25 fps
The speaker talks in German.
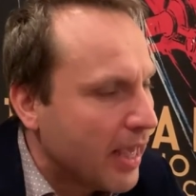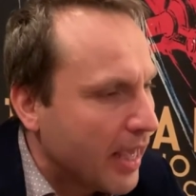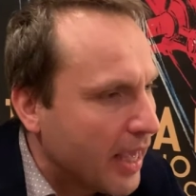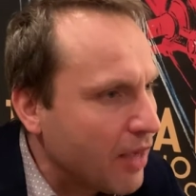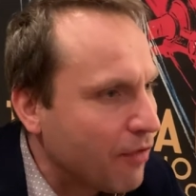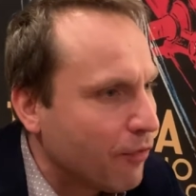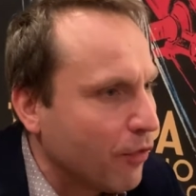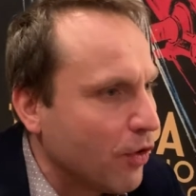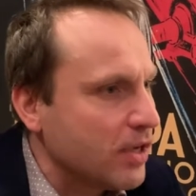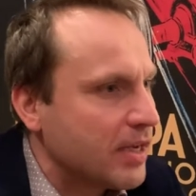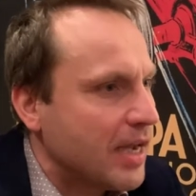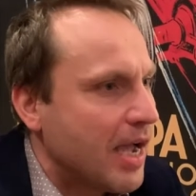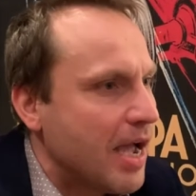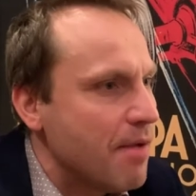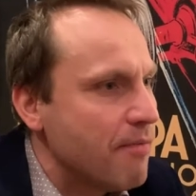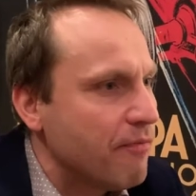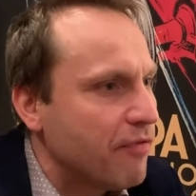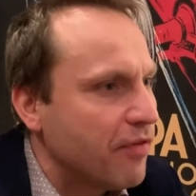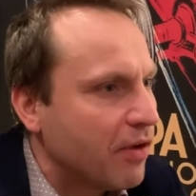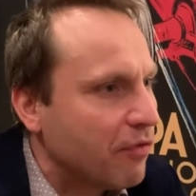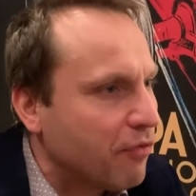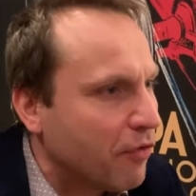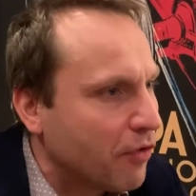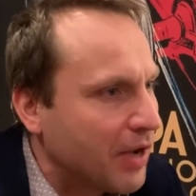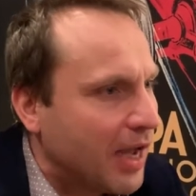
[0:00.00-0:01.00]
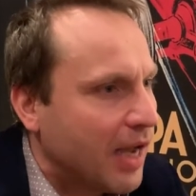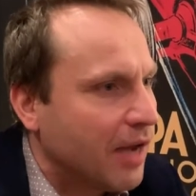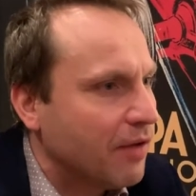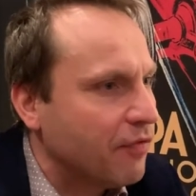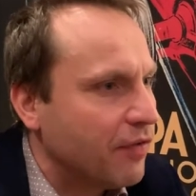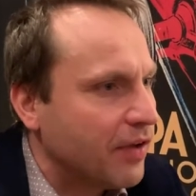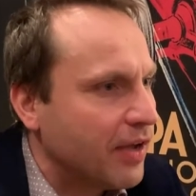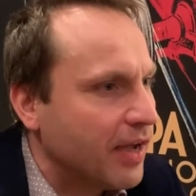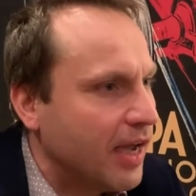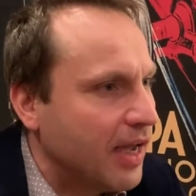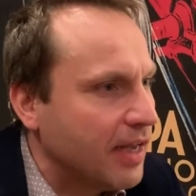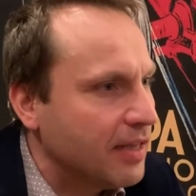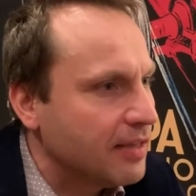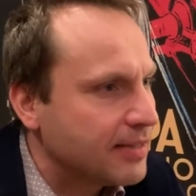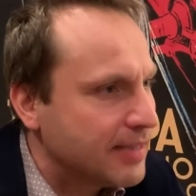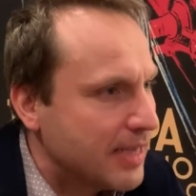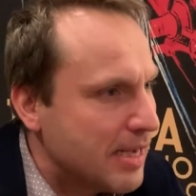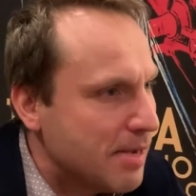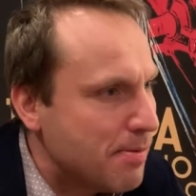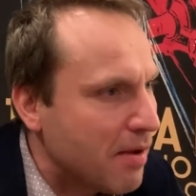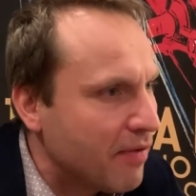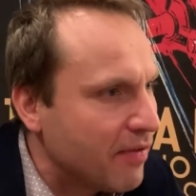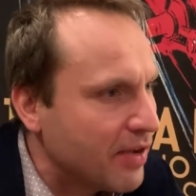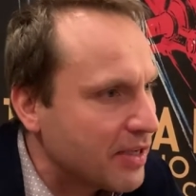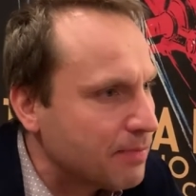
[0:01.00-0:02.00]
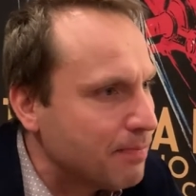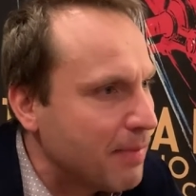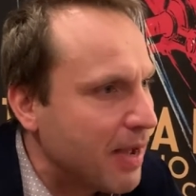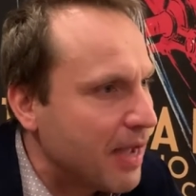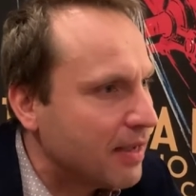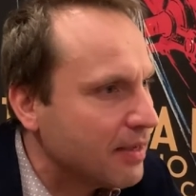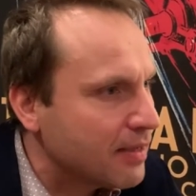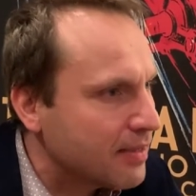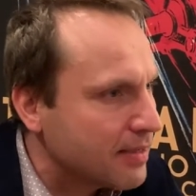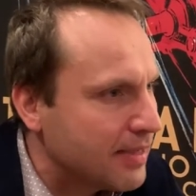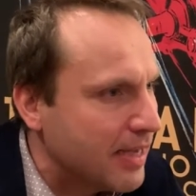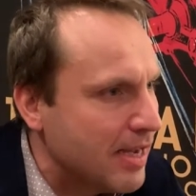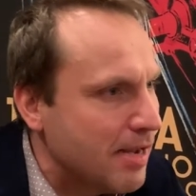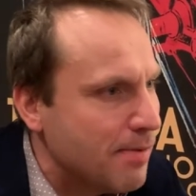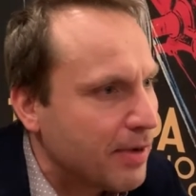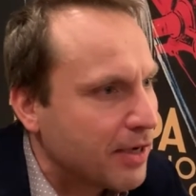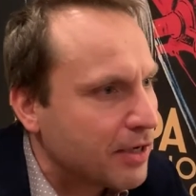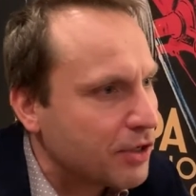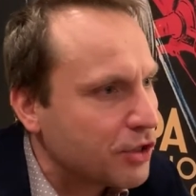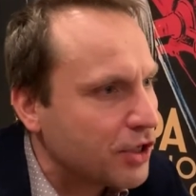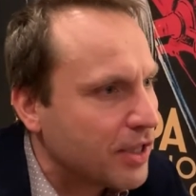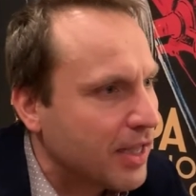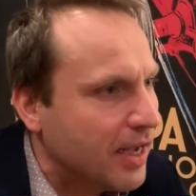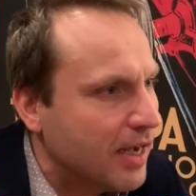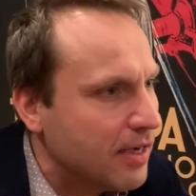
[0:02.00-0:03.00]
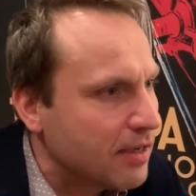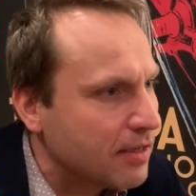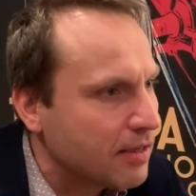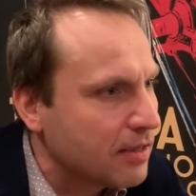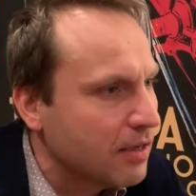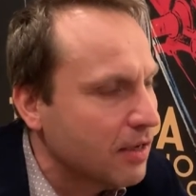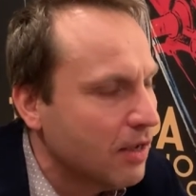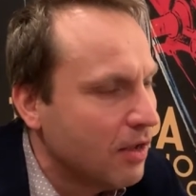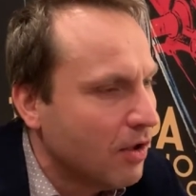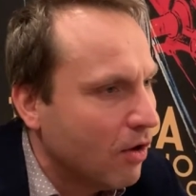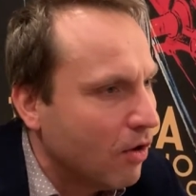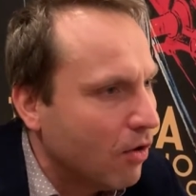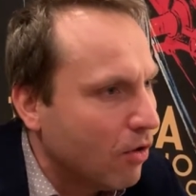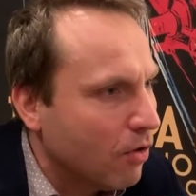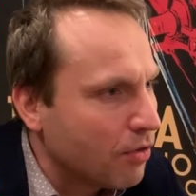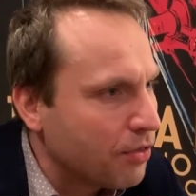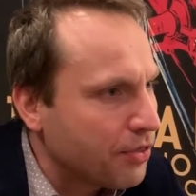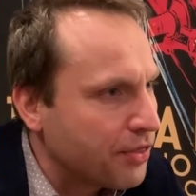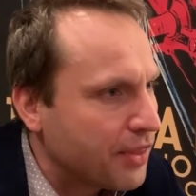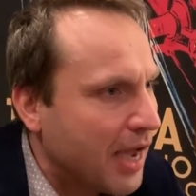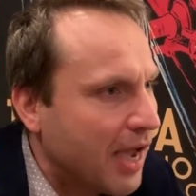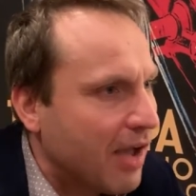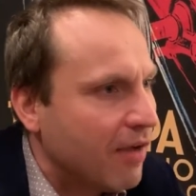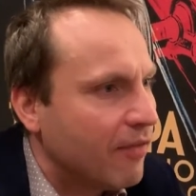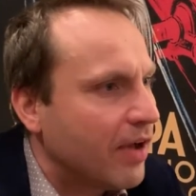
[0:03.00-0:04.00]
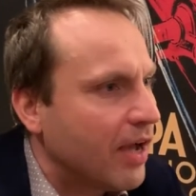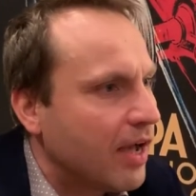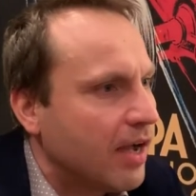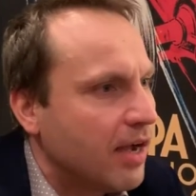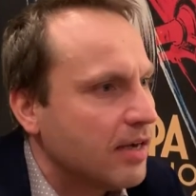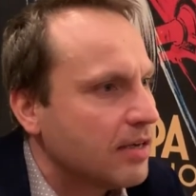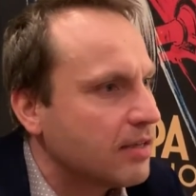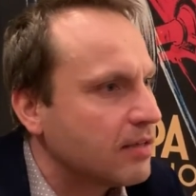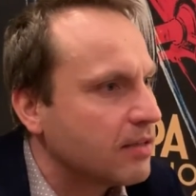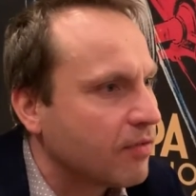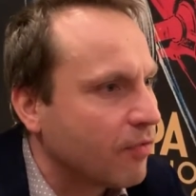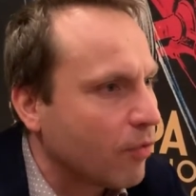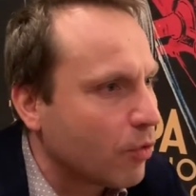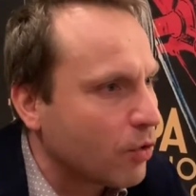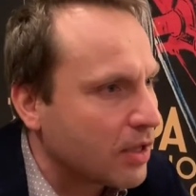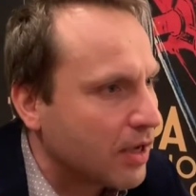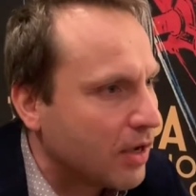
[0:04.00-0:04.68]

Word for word: Ich wollte einfach von Anfang an selber was machen, selber gestalten. Und da war halt